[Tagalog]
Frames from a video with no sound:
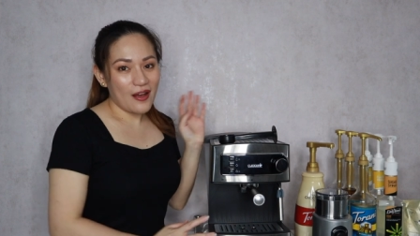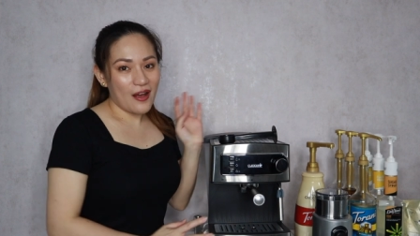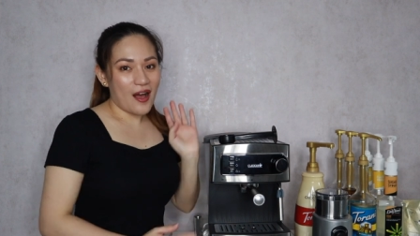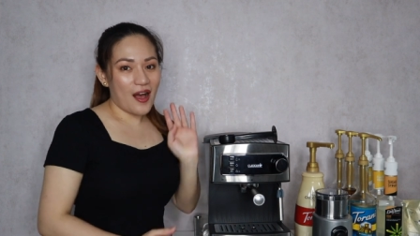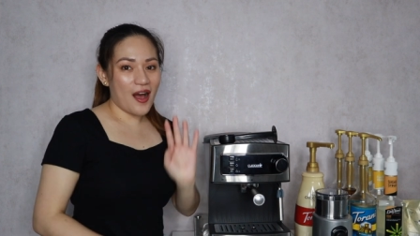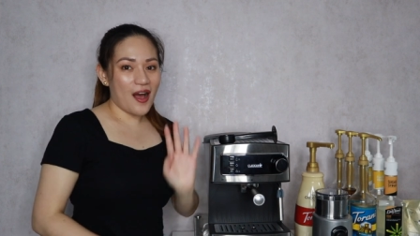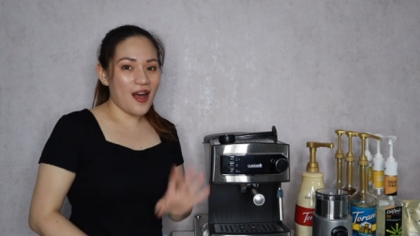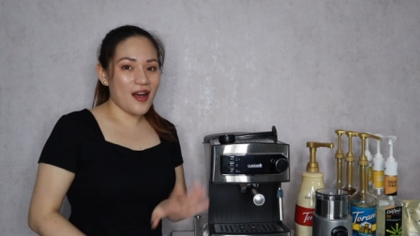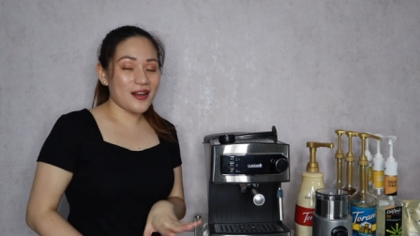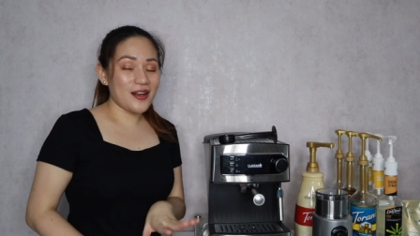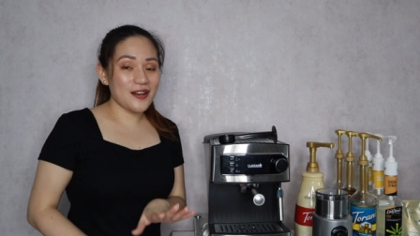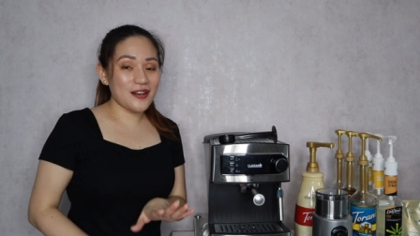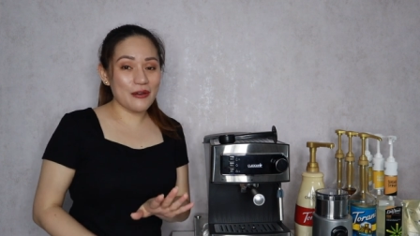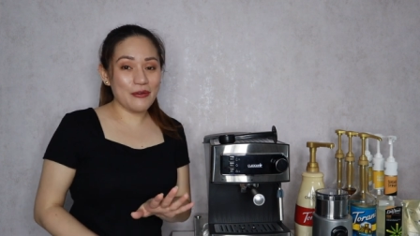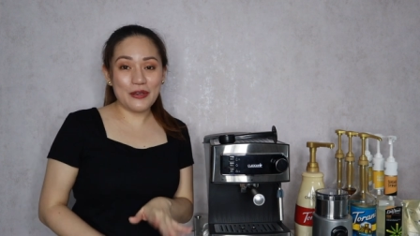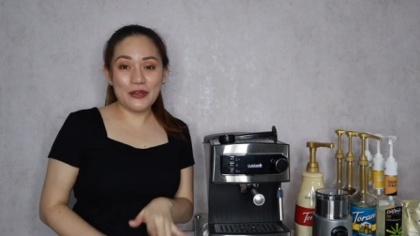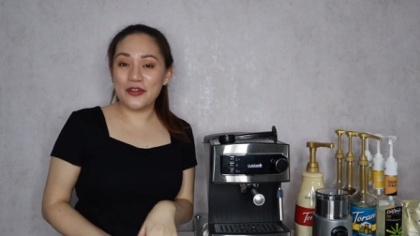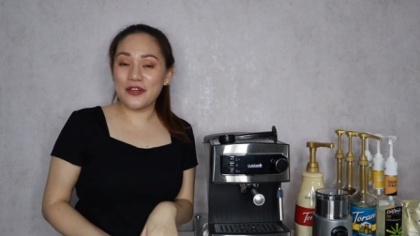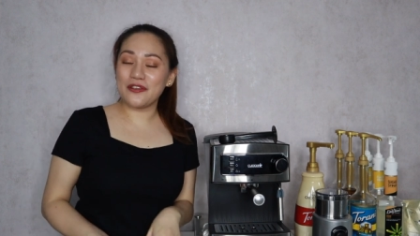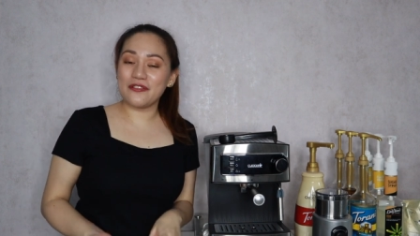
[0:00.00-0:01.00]
Uh,
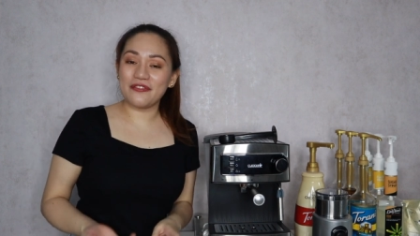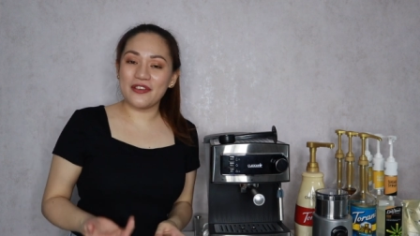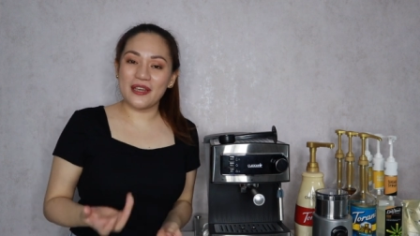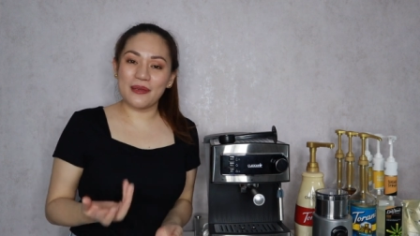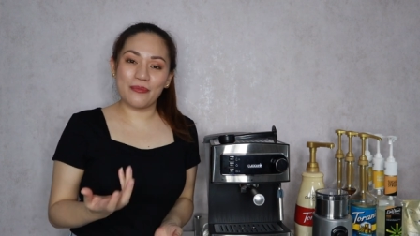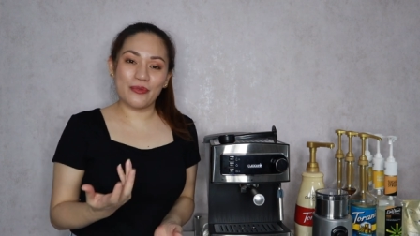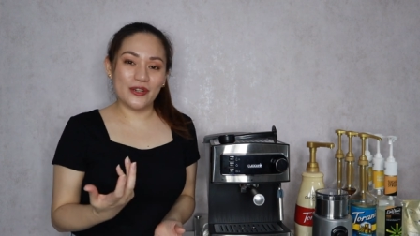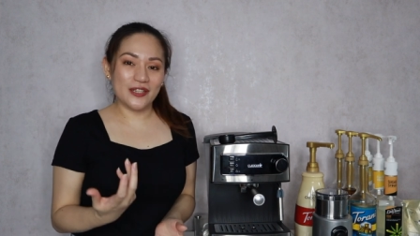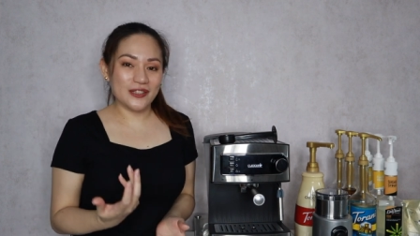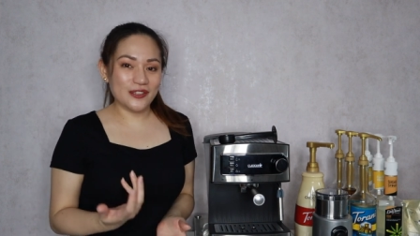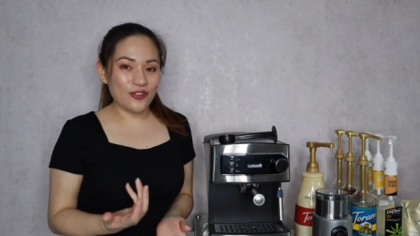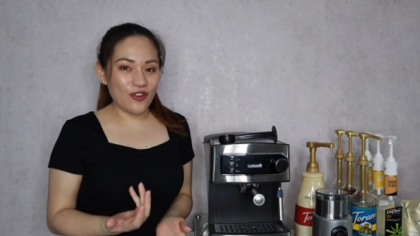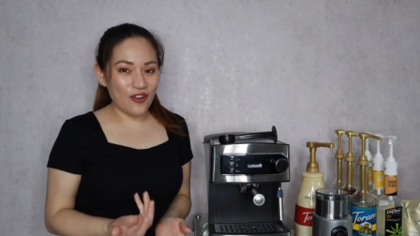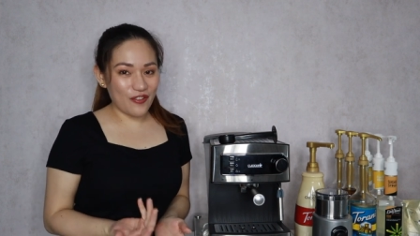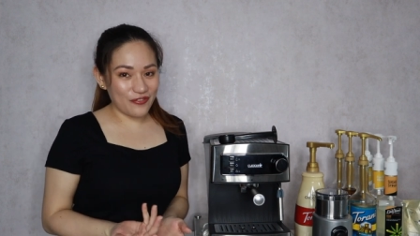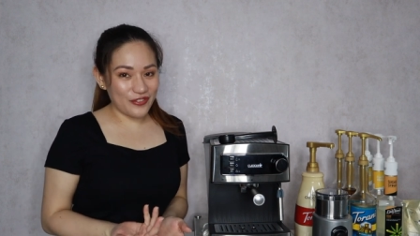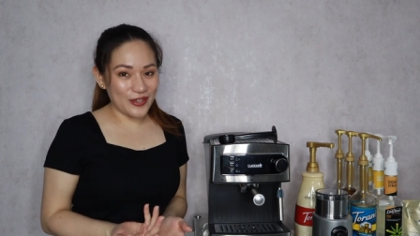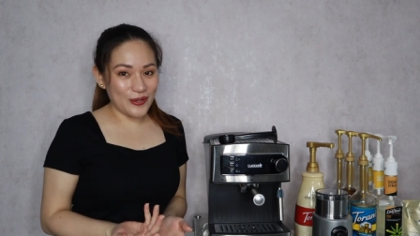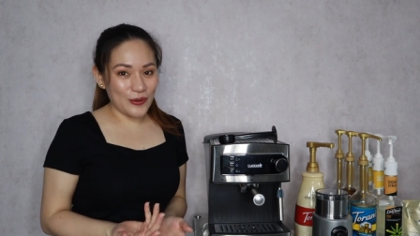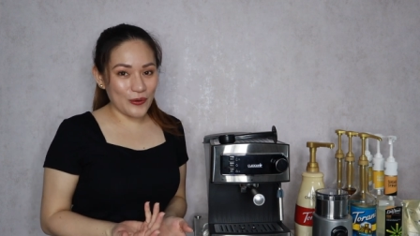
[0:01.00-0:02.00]
gagawin ko yung favorite
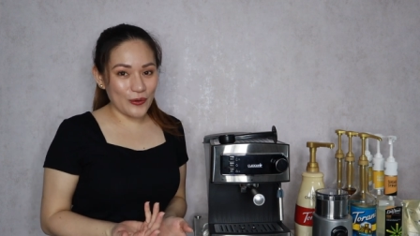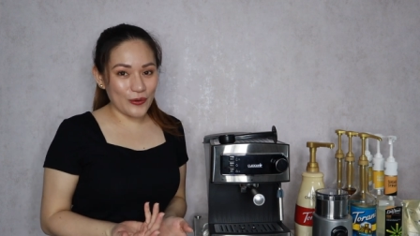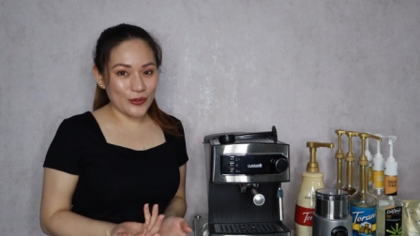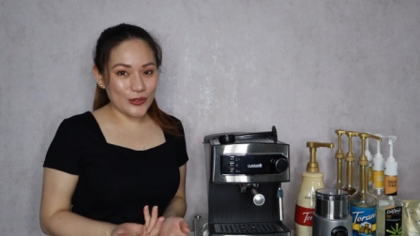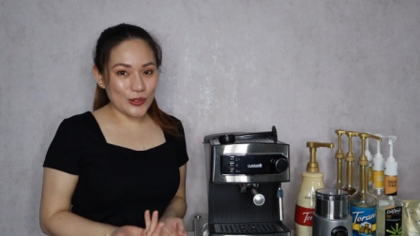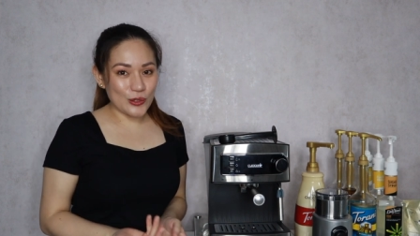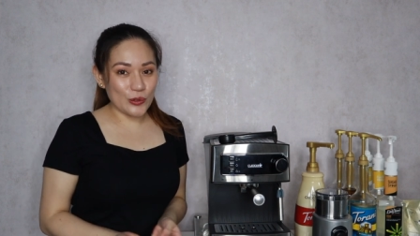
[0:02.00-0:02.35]
coffee ko.